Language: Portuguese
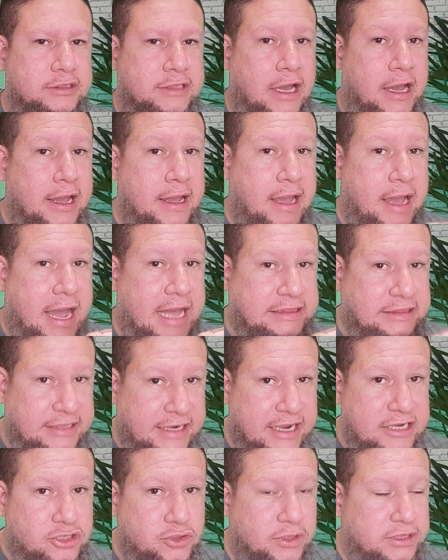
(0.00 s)
tá
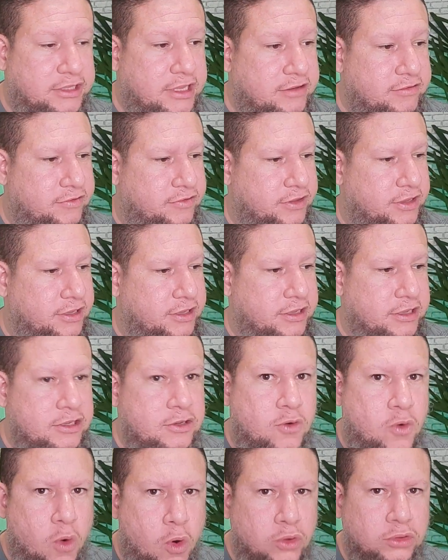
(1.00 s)
atrás de uma TV,
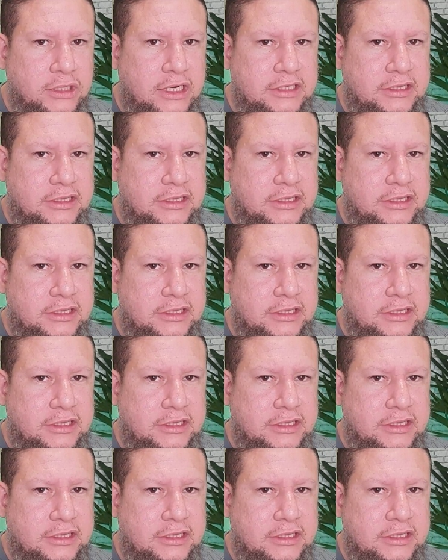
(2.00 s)
encontra